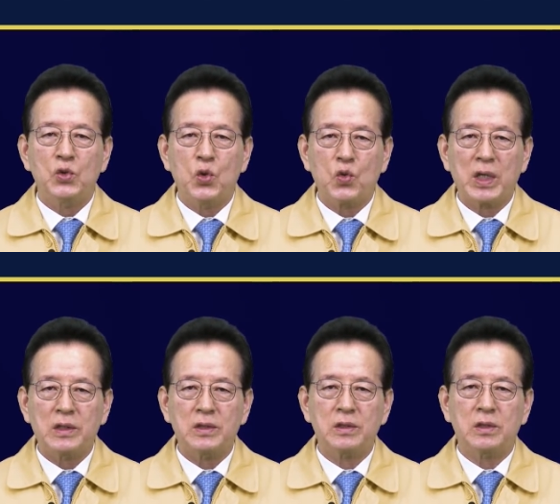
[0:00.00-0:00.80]

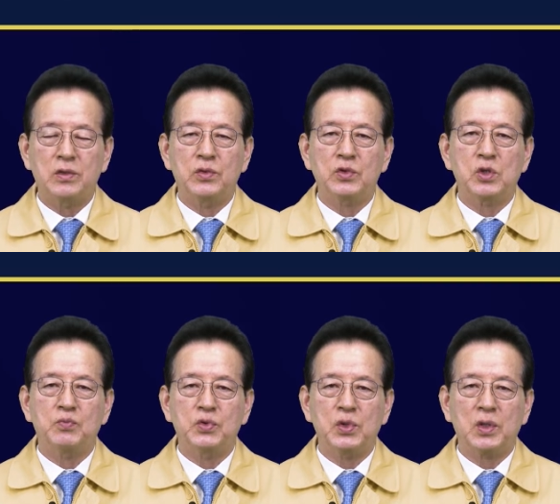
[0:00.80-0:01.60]
효과를 거둔 것으로
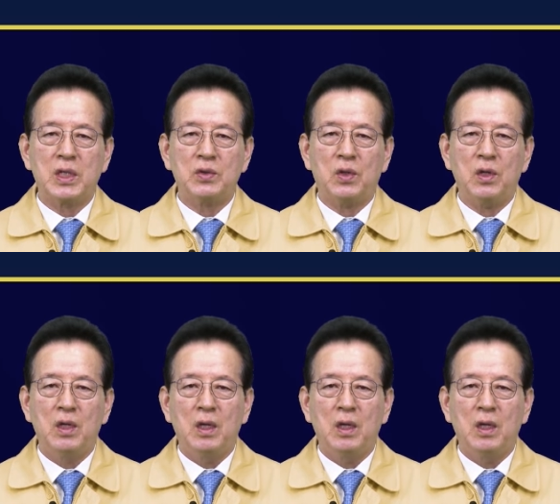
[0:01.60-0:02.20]
분석하고